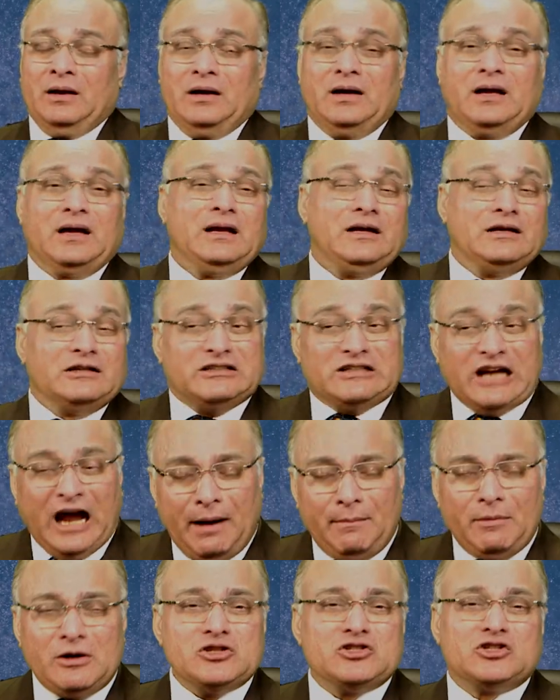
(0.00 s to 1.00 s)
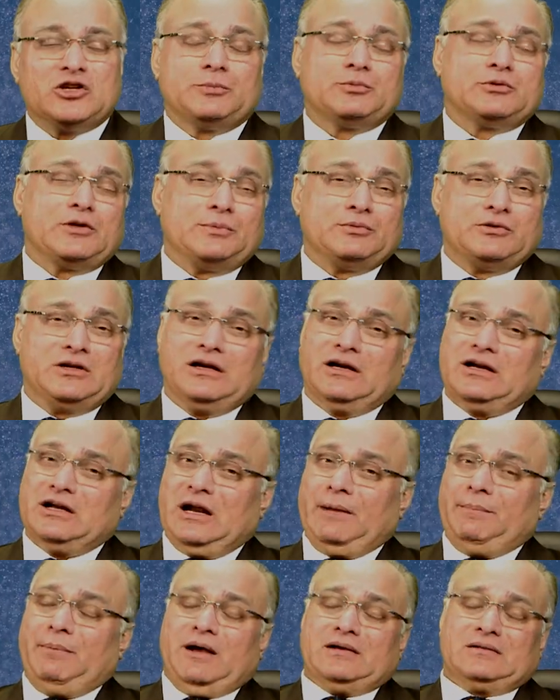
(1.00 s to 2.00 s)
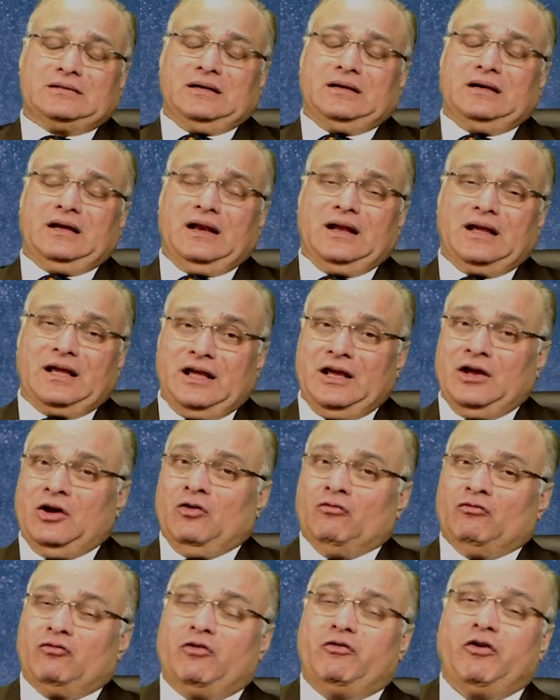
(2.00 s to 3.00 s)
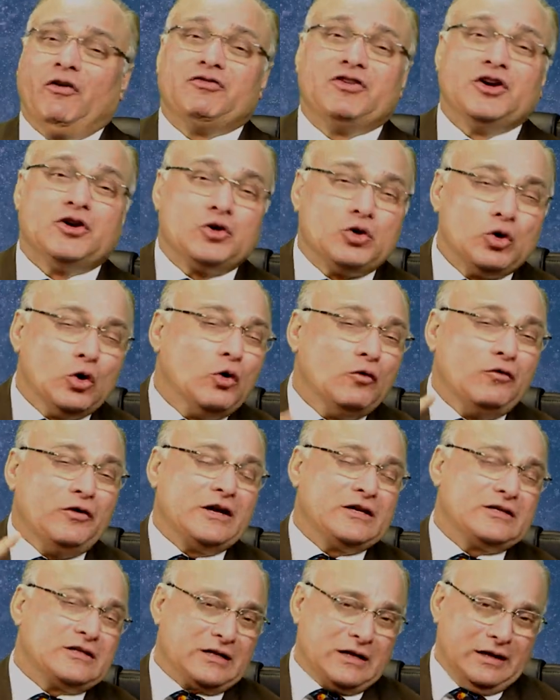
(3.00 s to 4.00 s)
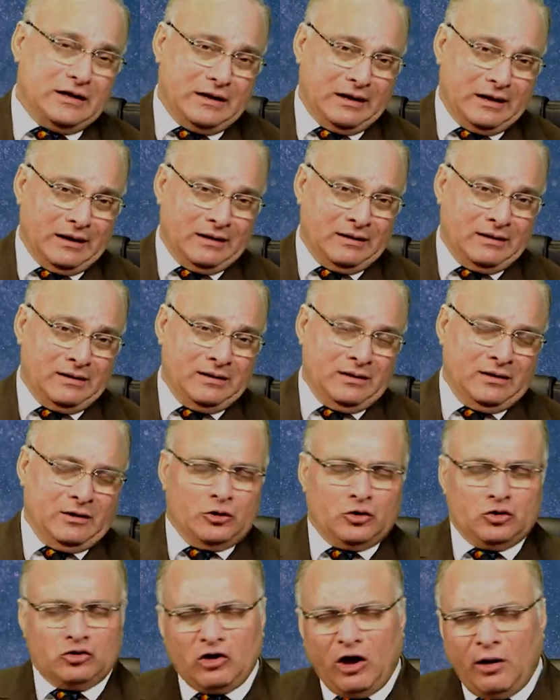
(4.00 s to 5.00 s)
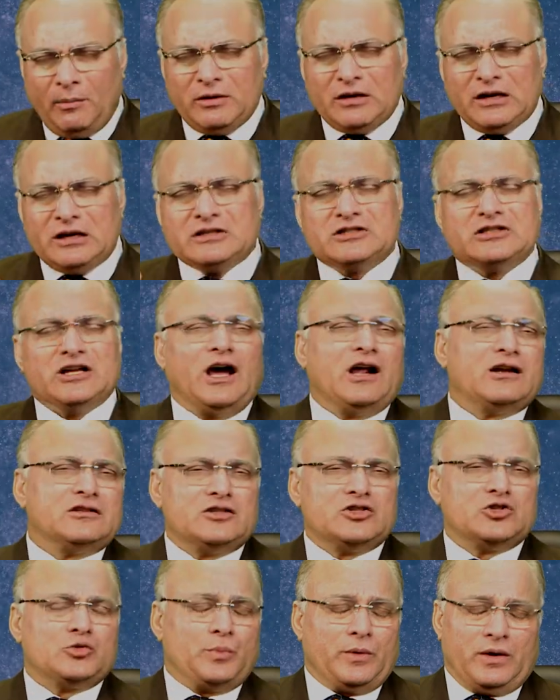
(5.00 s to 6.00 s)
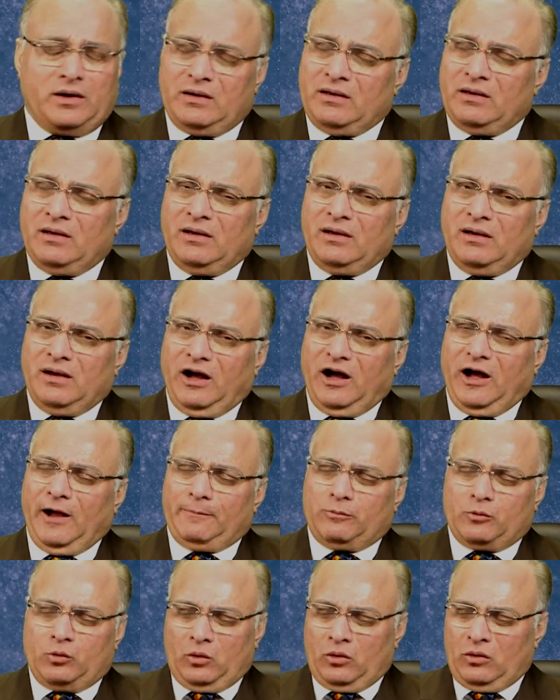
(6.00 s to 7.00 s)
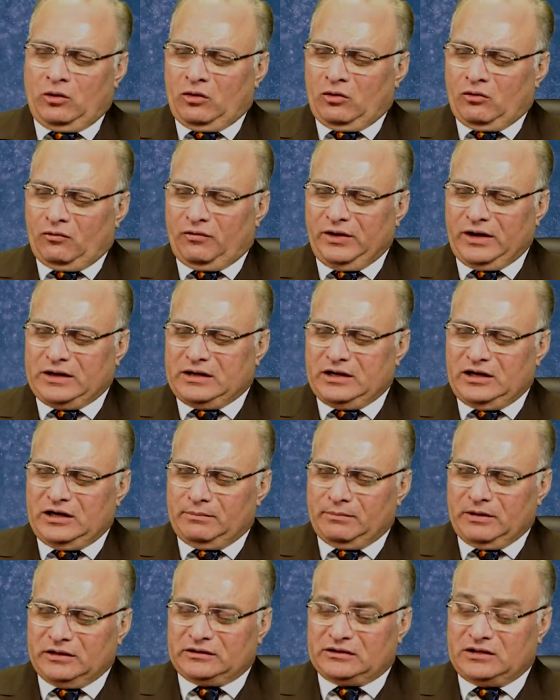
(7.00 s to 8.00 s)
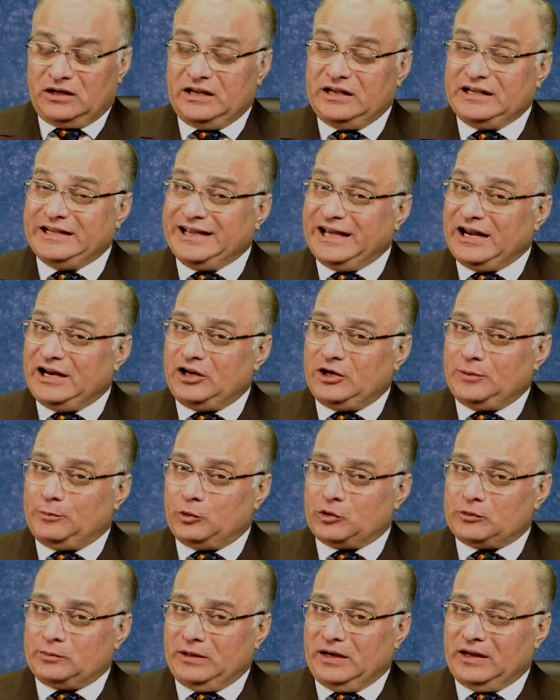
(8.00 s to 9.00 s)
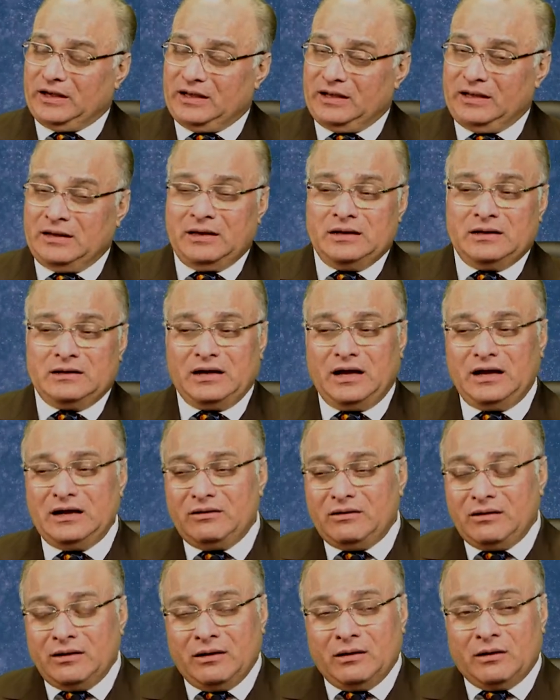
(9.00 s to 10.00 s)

लेकिन डायमंड सब्सक्रिप्शन अगर आप हासिल करेंगे तो 52 वीक्स के लिए नॉमिनल चार्जेस पे आपको वीकली मंथली ईयरली रिपोर्ट मिलेगी यानी